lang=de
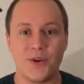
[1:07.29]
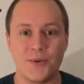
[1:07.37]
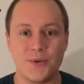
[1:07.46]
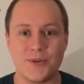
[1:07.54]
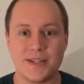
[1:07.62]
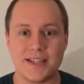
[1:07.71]

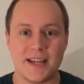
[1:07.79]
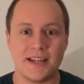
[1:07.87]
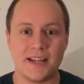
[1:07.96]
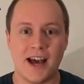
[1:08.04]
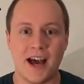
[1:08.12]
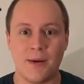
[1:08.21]
Und
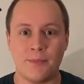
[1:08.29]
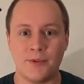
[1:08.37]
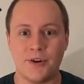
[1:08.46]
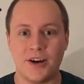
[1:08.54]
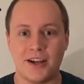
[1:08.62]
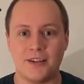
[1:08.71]
dann kam
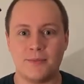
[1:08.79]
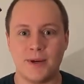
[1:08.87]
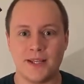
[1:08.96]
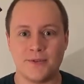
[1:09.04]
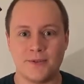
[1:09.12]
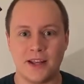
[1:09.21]
noch eine
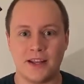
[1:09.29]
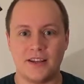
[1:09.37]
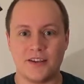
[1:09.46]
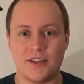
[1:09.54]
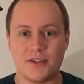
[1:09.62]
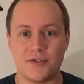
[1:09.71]
Person an den
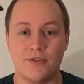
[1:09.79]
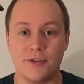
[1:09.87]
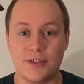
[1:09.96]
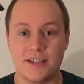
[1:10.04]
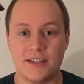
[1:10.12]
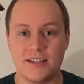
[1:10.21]
Tisch und
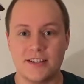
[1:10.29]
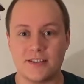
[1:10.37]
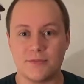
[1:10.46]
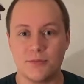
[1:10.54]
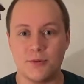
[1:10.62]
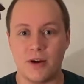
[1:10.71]
wollte
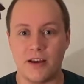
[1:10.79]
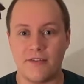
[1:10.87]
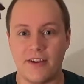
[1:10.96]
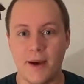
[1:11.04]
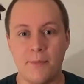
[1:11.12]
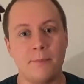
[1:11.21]
dieses Buch
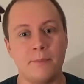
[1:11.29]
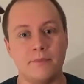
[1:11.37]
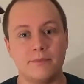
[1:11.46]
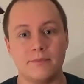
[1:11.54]
erwerben.